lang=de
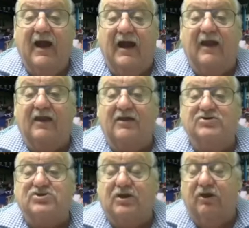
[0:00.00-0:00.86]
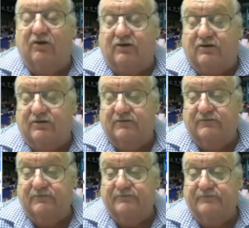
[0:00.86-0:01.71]
Irish Glock
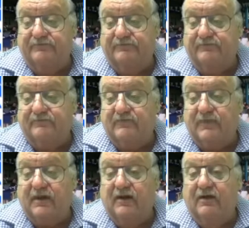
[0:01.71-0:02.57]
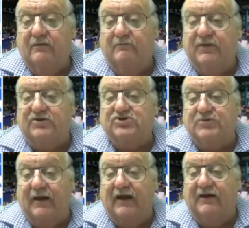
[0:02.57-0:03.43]
mit
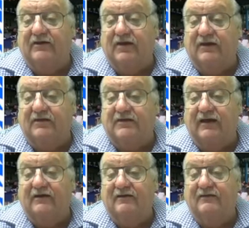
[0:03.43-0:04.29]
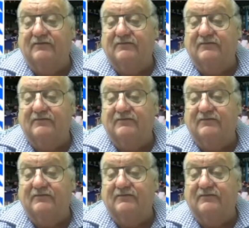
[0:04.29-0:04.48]
Schweinedieter